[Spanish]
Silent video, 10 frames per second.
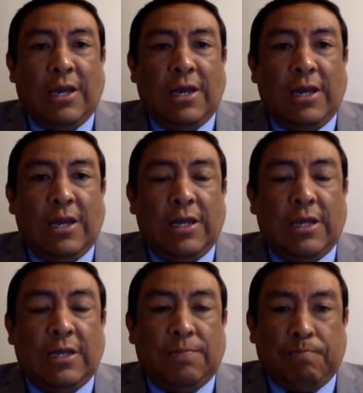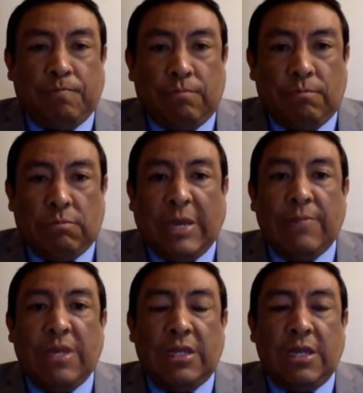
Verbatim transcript: eh, también